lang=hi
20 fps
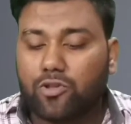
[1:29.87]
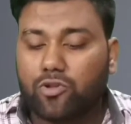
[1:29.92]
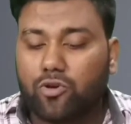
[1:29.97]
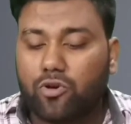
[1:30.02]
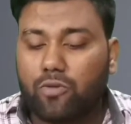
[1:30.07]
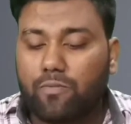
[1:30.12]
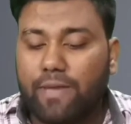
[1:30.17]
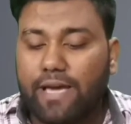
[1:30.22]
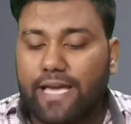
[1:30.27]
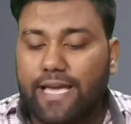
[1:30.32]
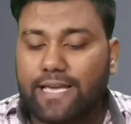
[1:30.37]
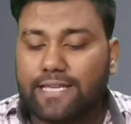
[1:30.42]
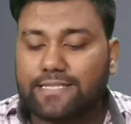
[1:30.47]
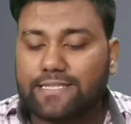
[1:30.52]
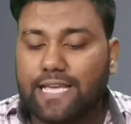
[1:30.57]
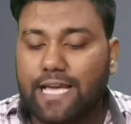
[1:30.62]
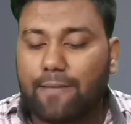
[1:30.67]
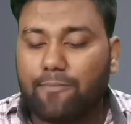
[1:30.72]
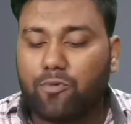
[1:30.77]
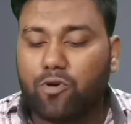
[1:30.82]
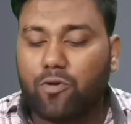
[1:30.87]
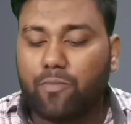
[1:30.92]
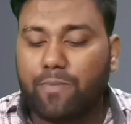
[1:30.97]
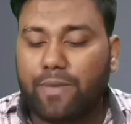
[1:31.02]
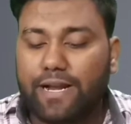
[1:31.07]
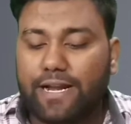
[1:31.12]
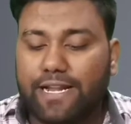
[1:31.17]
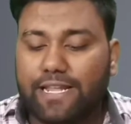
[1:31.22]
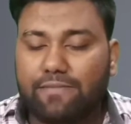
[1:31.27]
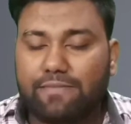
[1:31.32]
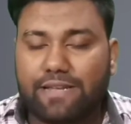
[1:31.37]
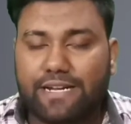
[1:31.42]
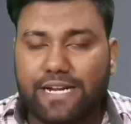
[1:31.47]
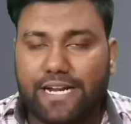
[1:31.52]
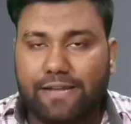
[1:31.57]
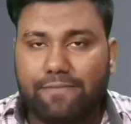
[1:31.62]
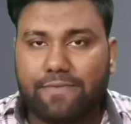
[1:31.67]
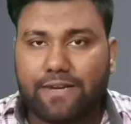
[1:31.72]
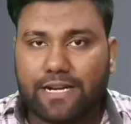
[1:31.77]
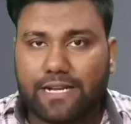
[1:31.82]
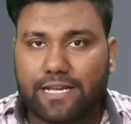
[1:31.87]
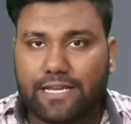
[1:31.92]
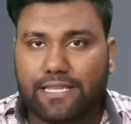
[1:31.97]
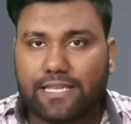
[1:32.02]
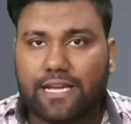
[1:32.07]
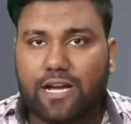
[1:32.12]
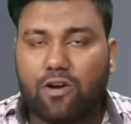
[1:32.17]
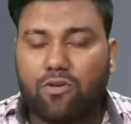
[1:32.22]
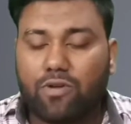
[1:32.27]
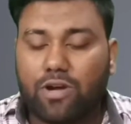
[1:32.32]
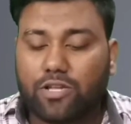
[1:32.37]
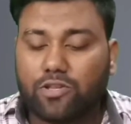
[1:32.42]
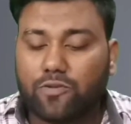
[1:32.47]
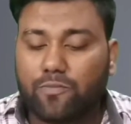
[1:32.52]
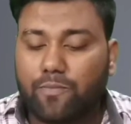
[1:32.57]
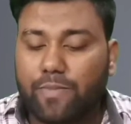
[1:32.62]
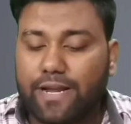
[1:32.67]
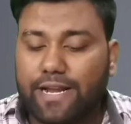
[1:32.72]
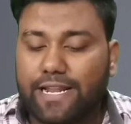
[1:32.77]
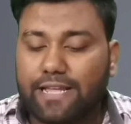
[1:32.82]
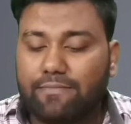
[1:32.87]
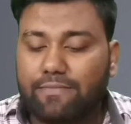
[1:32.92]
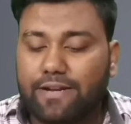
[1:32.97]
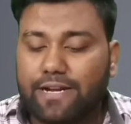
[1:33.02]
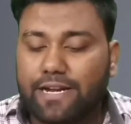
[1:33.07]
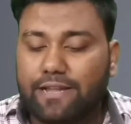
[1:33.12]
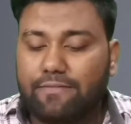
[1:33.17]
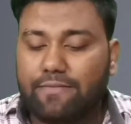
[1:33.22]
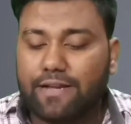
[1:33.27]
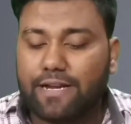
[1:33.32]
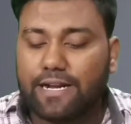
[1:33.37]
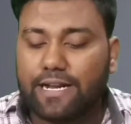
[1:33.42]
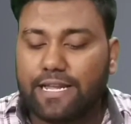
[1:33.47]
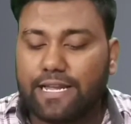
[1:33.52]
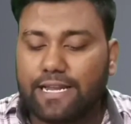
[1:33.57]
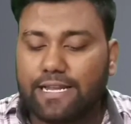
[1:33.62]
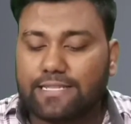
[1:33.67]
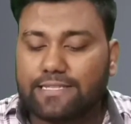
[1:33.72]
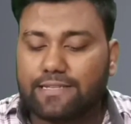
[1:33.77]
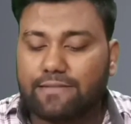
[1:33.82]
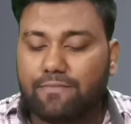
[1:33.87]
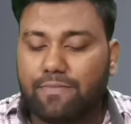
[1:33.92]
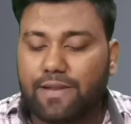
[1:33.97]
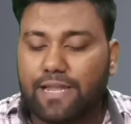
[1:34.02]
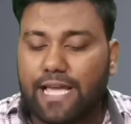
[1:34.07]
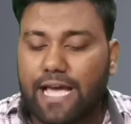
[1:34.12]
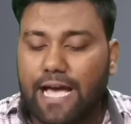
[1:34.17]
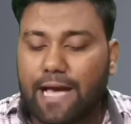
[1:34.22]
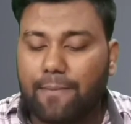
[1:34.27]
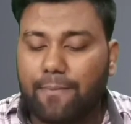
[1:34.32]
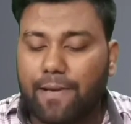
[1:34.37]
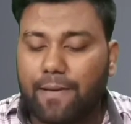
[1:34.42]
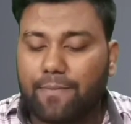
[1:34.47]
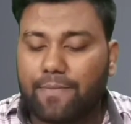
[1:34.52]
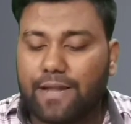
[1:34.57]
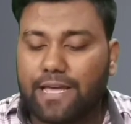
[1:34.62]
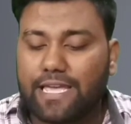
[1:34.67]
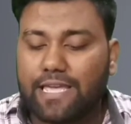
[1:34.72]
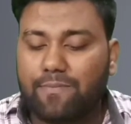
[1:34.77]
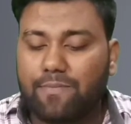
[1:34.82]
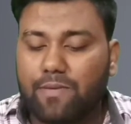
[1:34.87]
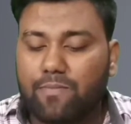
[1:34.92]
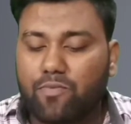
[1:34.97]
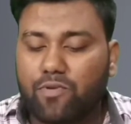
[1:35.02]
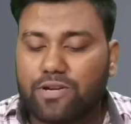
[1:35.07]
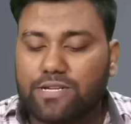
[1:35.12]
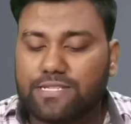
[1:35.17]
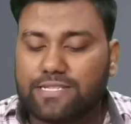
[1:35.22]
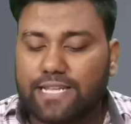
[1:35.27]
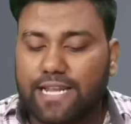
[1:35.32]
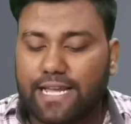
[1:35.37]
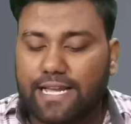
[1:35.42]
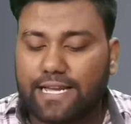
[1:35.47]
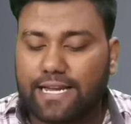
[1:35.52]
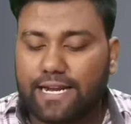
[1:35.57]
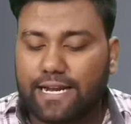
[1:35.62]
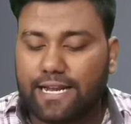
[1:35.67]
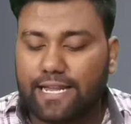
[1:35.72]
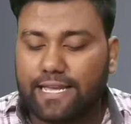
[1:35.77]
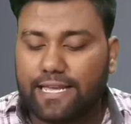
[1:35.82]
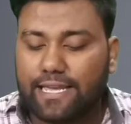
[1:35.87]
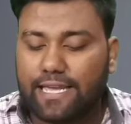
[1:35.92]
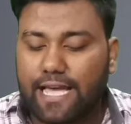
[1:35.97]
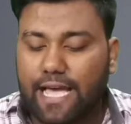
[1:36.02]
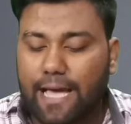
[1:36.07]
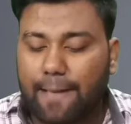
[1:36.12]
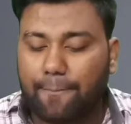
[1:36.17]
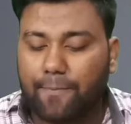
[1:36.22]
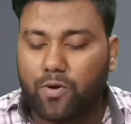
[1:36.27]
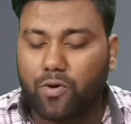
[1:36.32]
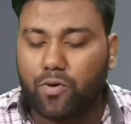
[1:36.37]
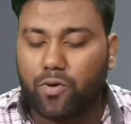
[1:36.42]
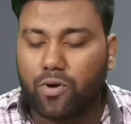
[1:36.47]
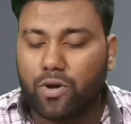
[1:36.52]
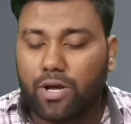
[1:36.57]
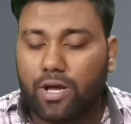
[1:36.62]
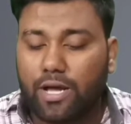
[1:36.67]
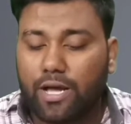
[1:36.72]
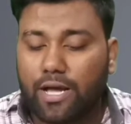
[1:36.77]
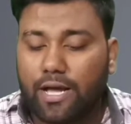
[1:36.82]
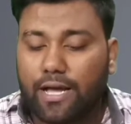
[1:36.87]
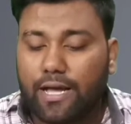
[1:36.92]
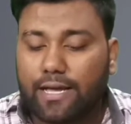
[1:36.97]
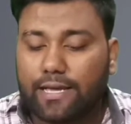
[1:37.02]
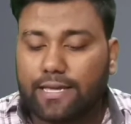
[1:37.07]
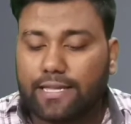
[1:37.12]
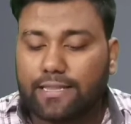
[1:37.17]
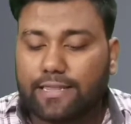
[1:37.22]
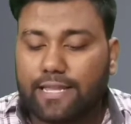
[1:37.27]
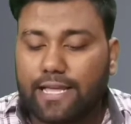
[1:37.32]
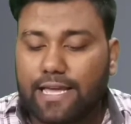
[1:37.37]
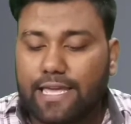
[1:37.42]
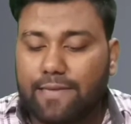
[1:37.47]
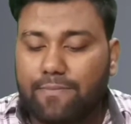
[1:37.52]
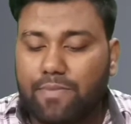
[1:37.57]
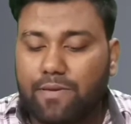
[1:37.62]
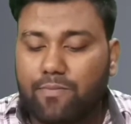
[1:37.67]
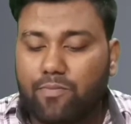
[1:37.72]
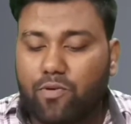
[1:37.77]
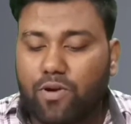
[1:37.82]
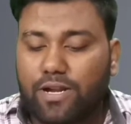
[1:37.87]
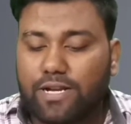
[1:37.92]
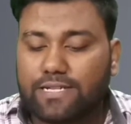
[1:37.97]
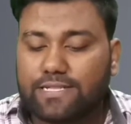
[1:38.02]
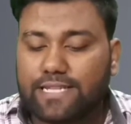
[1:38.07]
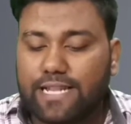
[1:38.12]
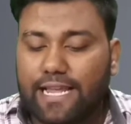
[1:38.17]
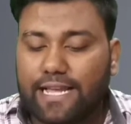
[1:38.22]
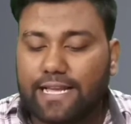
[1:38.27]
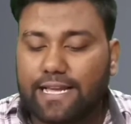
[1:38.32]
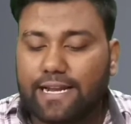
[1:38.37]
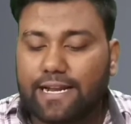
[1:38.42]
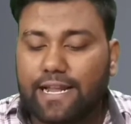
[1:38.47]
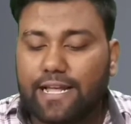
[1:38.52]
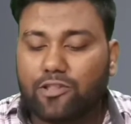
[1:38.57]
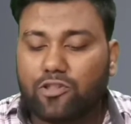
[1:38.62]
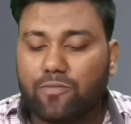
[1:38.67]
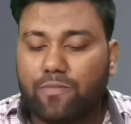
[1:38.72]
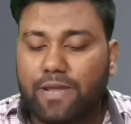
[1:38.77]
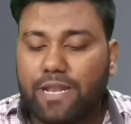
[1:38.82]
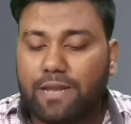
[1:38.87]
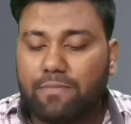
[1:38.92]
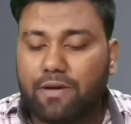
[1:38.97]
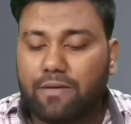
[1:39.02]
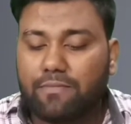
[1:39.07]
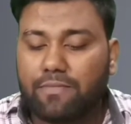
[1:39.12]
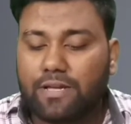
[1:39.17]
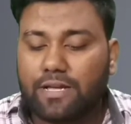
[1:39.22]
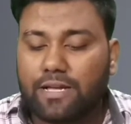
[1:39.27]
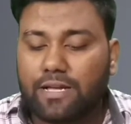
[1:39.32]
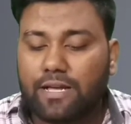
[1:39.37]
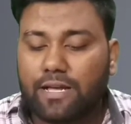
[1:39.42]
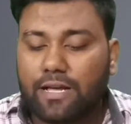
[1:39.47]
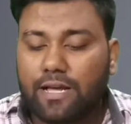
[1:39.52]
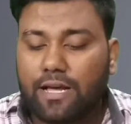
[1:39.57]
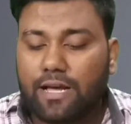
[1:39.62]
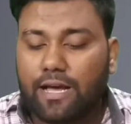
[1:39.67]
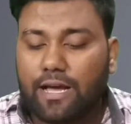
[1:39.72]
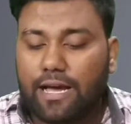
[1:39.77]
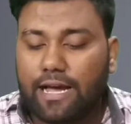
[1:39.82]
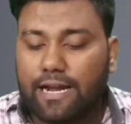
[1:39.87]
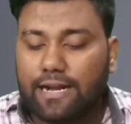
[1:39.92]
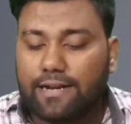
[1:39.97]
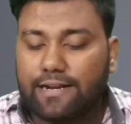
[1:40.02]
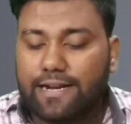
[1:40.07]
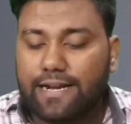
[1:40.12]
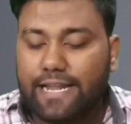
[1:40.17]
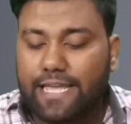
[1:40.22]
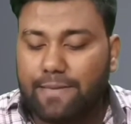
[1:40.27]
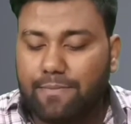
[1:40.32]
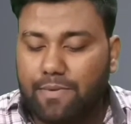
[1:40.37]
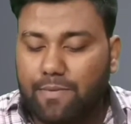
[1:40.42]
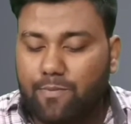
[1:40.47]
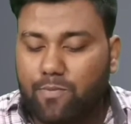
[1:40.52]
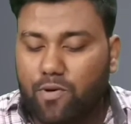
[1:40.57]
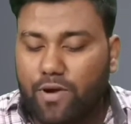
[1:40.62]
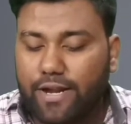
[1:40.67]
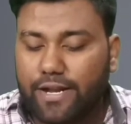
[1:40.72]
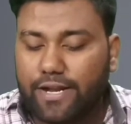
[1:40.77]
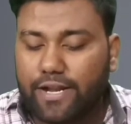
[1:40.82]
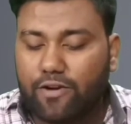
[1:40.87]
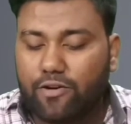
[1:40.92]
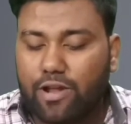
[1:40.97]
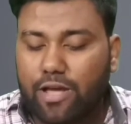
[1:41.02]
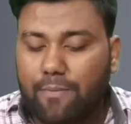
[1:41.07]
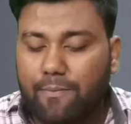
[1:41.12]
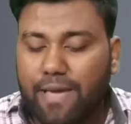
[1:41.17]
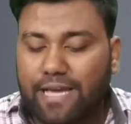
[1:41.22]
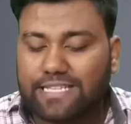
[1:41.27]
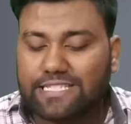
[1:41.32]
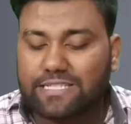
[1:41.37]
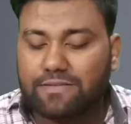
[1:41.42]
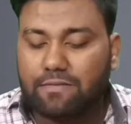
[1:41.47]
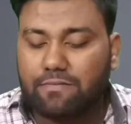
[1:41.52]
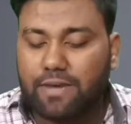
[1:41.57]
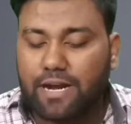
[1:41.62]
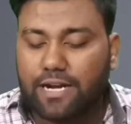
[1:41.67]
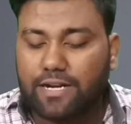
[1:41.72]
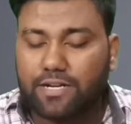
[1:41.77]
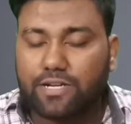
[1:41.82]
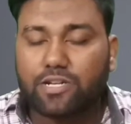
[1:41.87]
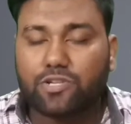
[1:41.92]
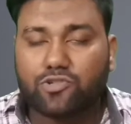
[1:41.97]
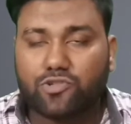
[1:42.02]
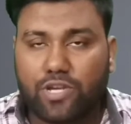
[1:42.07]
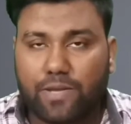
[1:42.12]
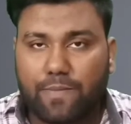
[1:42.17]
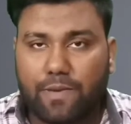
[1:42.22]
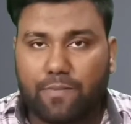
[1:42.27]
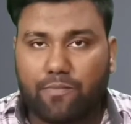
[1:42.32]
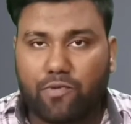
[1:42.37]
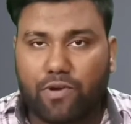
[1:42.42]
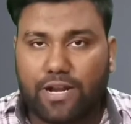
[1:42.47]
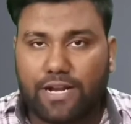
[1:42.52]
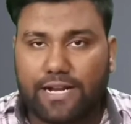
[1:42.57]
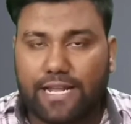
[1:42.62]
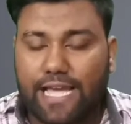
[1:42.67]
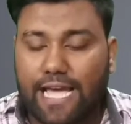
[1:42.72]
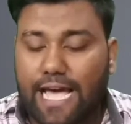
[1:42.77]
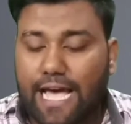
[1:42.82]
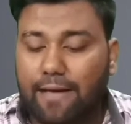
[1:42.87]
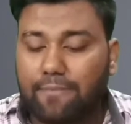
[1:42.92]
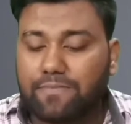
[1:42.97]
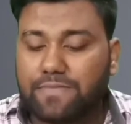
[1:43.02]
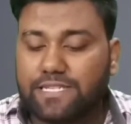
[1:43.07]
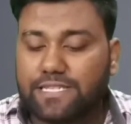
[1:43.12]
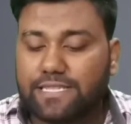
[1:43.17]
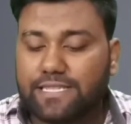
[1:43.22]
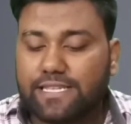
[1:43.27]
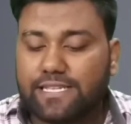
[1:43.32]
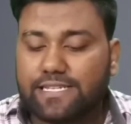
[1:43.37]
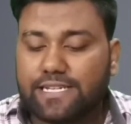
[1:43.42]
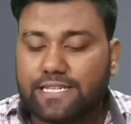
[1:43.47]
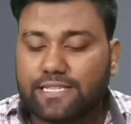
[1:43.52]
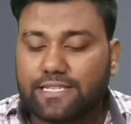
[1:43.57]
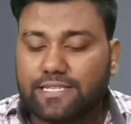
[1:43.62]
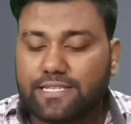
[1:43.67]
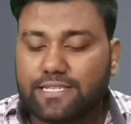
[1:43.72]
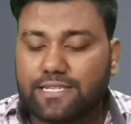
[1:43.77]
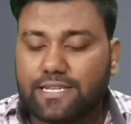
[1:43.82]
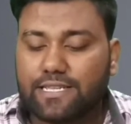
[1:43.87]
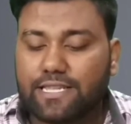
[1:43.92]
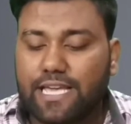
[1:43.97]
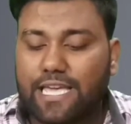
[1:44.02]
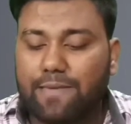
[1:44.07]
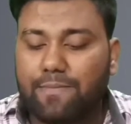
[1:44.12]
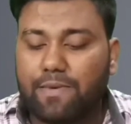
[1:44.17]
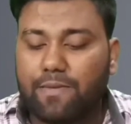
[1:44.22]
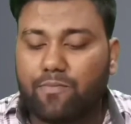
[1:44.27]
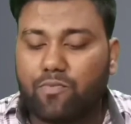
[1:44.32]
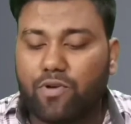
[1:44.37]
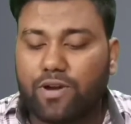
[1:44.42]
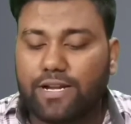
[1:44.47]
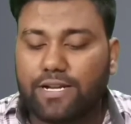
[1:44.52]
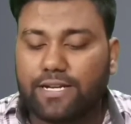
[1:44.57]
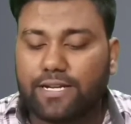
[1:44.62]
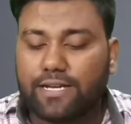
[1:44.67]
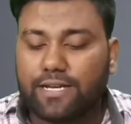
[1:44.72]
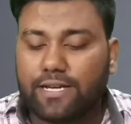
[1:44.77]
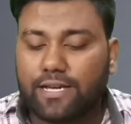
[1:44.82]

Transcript: तो मैं इसे आपको पेटीएम में रिडीम करके दिखाऊंगा तो पेटीएम रिडीम करने के लिए सिंपली आप अपना ईपी पॉइंट सेलेक्ट कर ले कि आपको कितना ईपी पॉइंट सेलेक्ट करना है तो मिनिमम हंड्रेड ई e पॉइंट है और मैक्सिमम अठारह सौ पॉइंट e है आप जितने ज़्यादा से ज़्यादा ई e पॉइंट